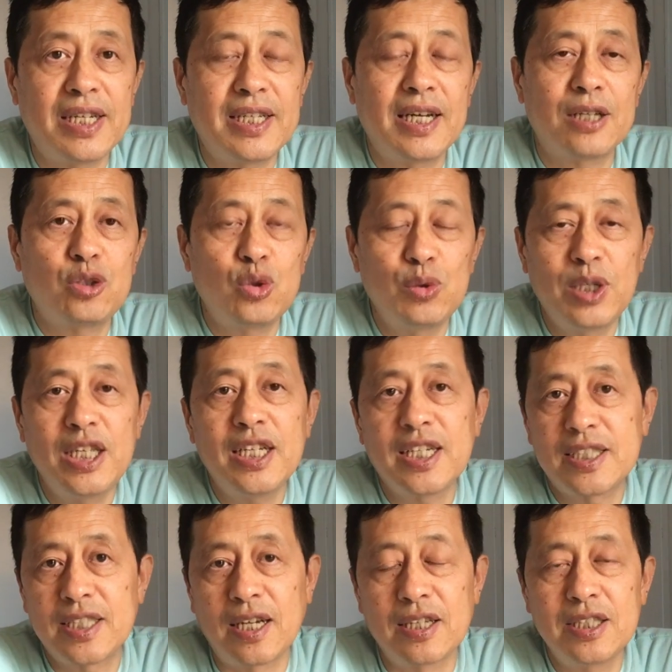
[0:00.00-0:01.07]
你看，作为一个
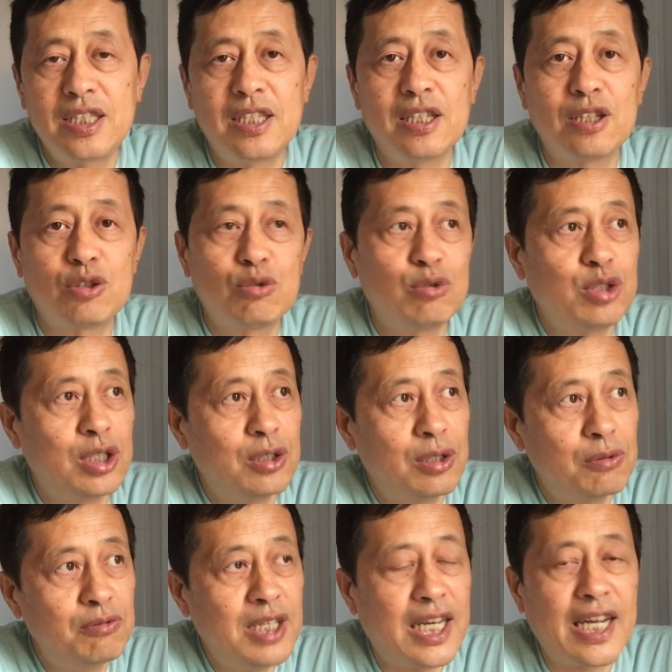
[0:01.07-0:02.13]
整体的族群
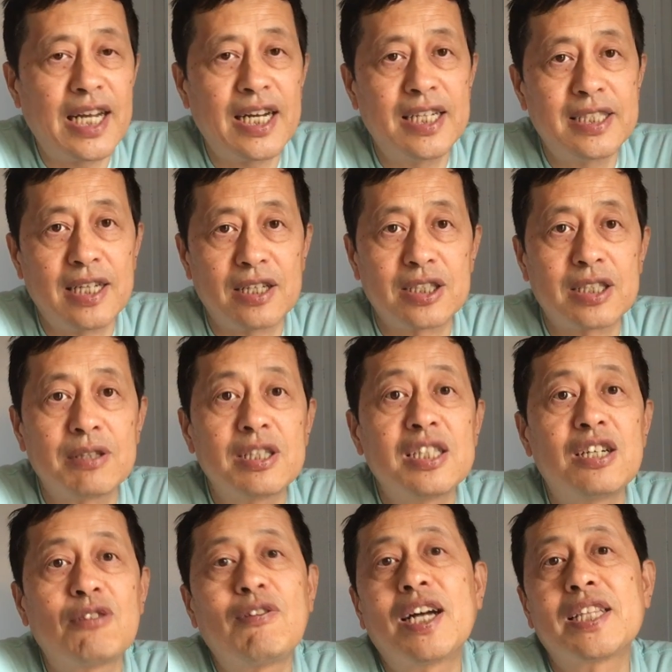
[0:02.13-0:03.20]
和未来来讲是
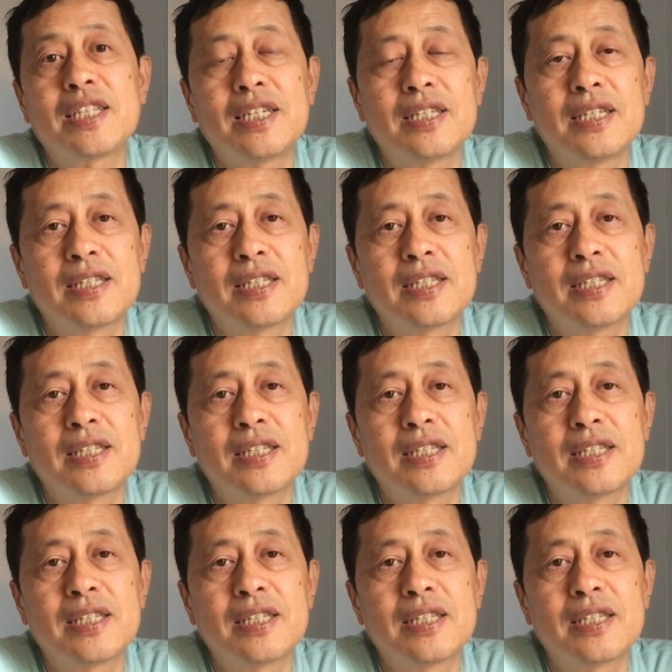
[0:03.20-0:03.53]
乐观的，